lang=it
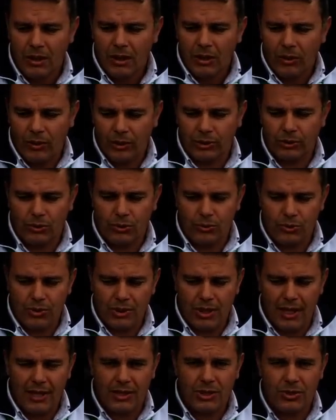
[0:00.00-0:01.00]
questo
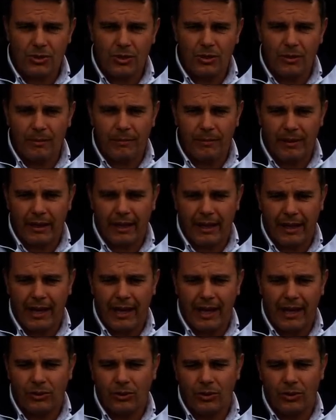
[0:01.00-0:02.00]
successo perché
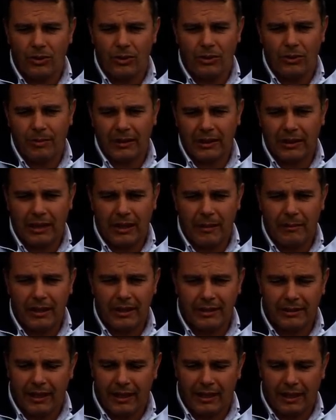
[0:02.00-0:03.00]
hanno
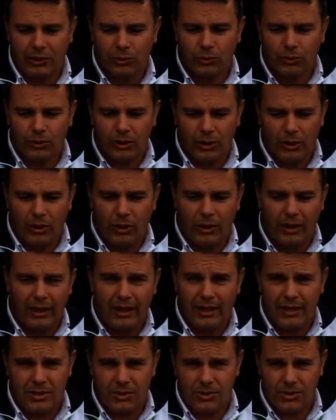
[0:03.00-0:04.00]
praticamente creduto in noi
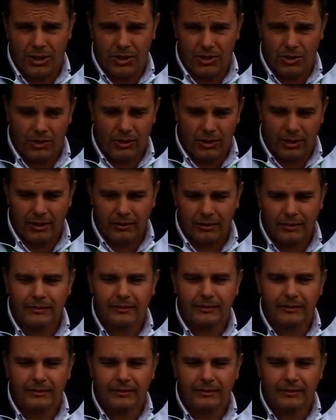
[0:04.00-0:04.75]
inizio stagione.